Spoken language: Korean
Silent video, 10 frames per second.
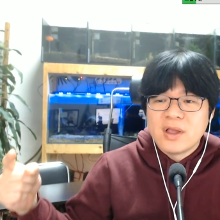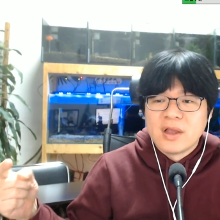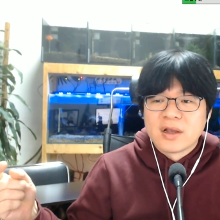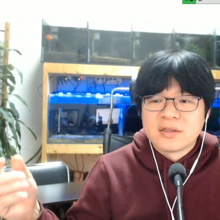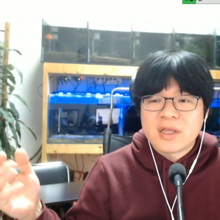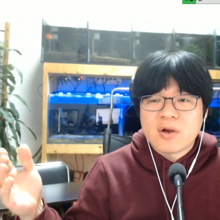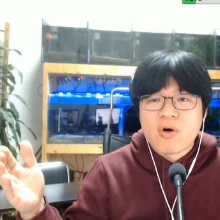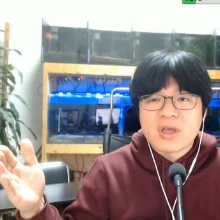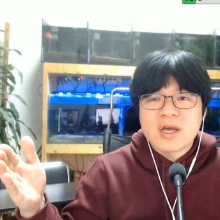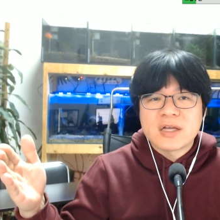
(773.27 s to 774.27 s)
근데
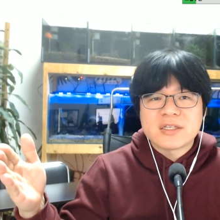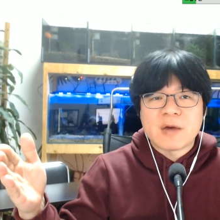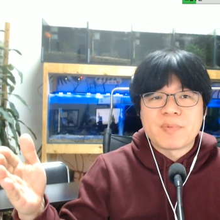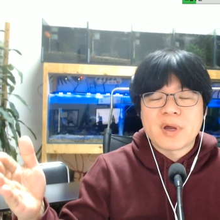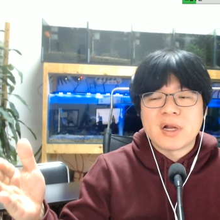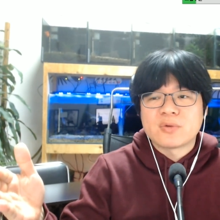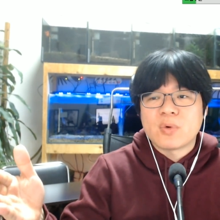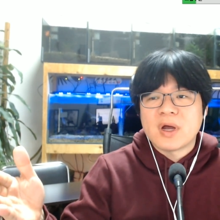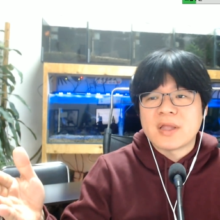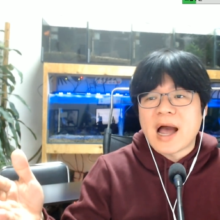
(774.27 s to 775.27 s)
거기까지 앞에 갈
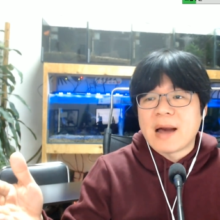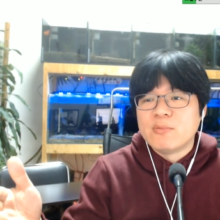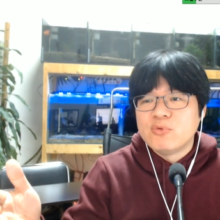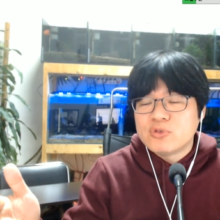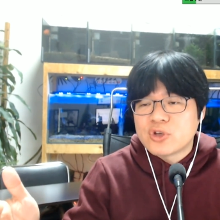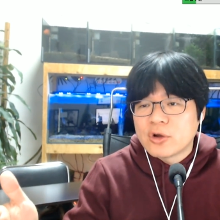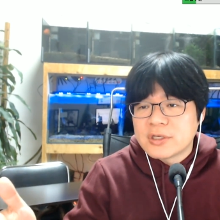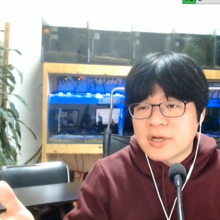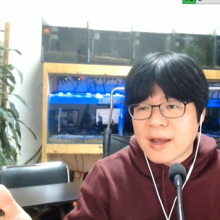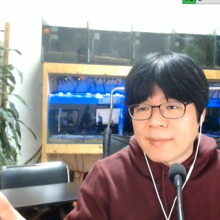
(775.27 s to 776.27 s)
동안 아무
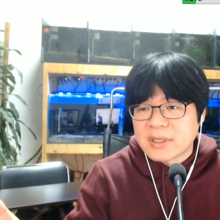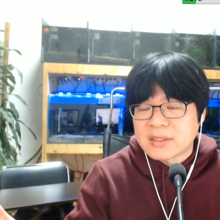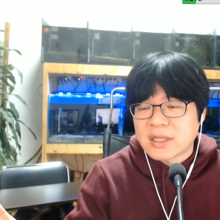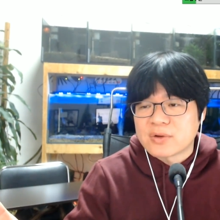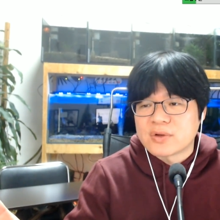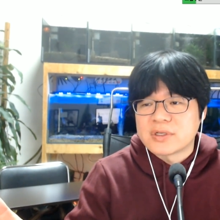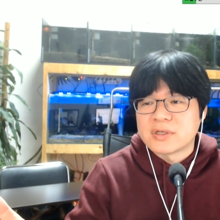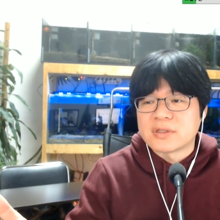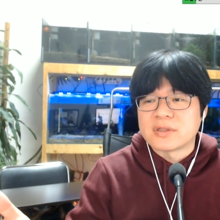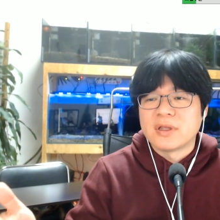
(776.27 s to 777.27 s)
저지를 안 받았다는
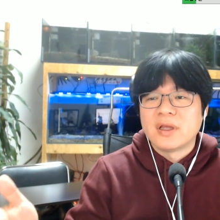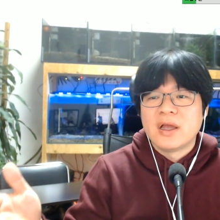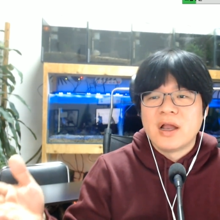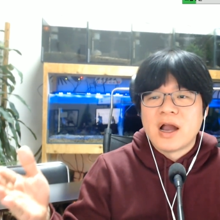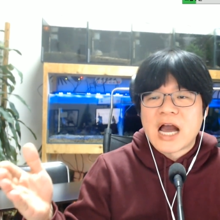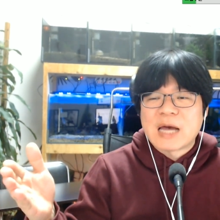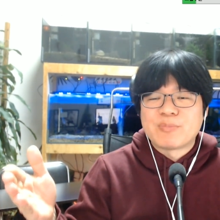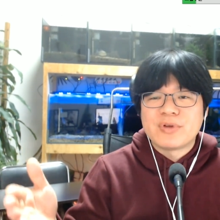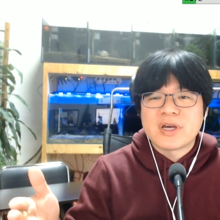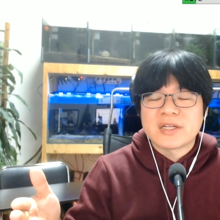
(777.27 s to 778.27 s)
것은
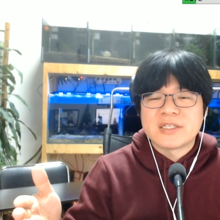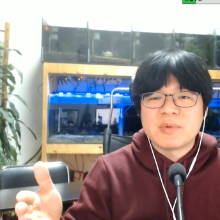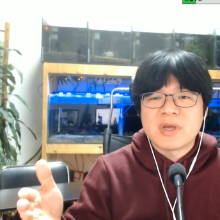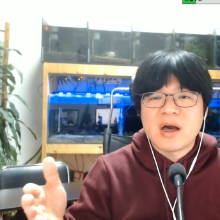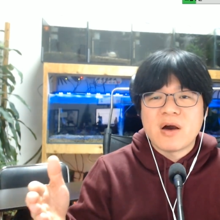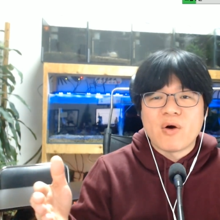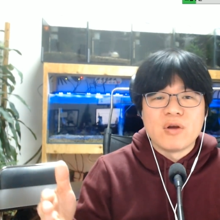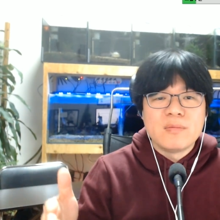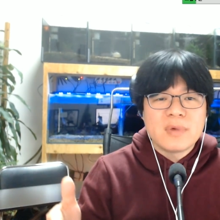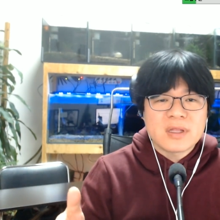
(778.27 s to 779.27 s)
아프리카 TV가
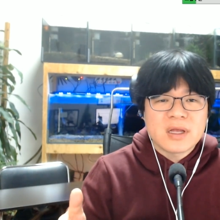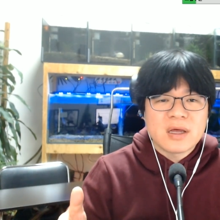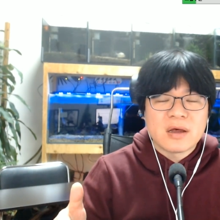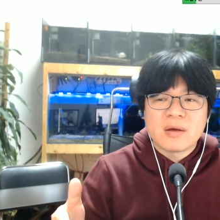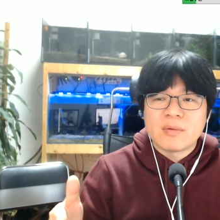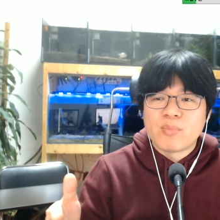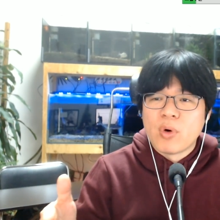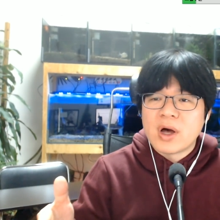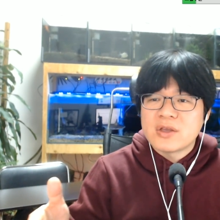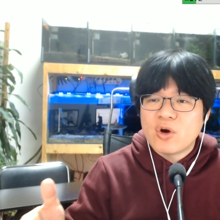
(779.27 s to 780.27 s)
얼마나
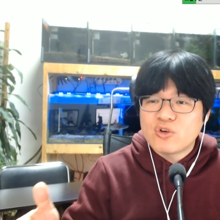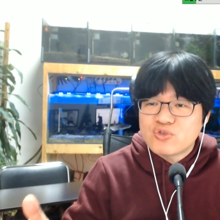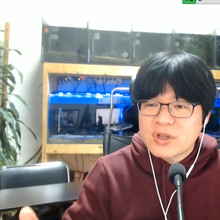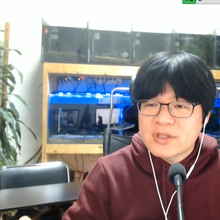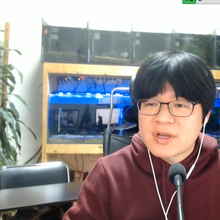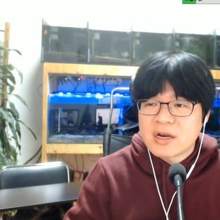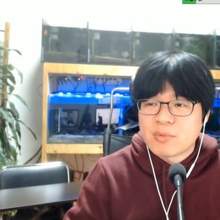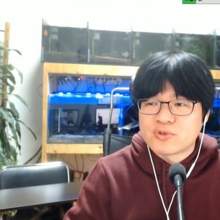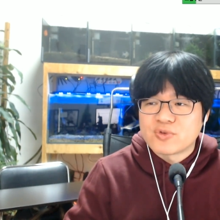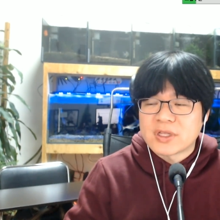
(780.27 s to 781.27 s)
보안이 허술했는가를
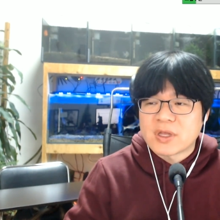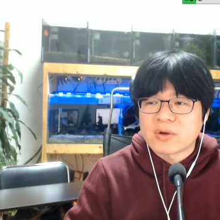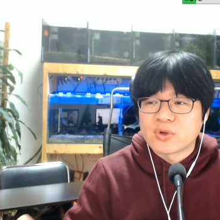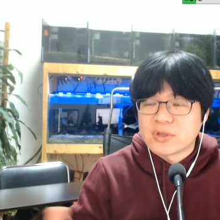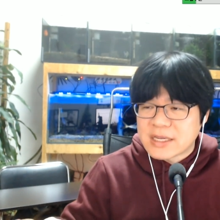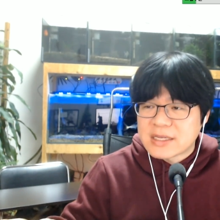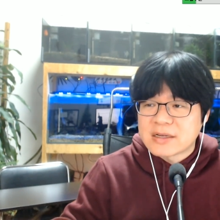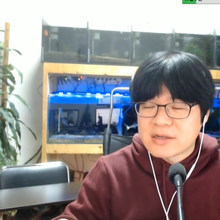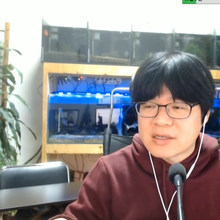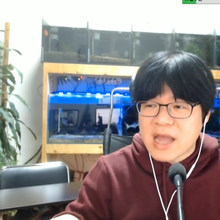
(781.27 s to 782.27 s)
볼 수가 있다고 저는
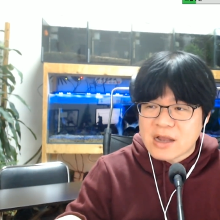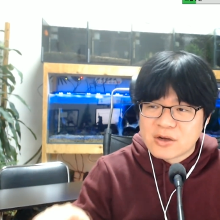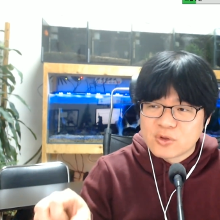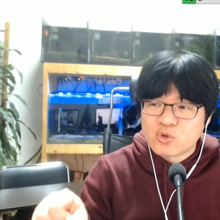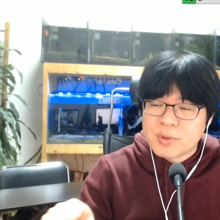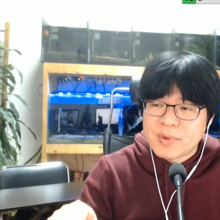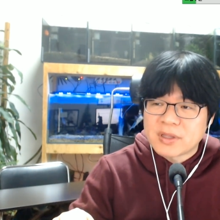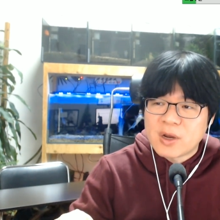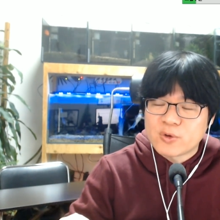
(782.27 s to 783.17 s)
그것도 비판을 하고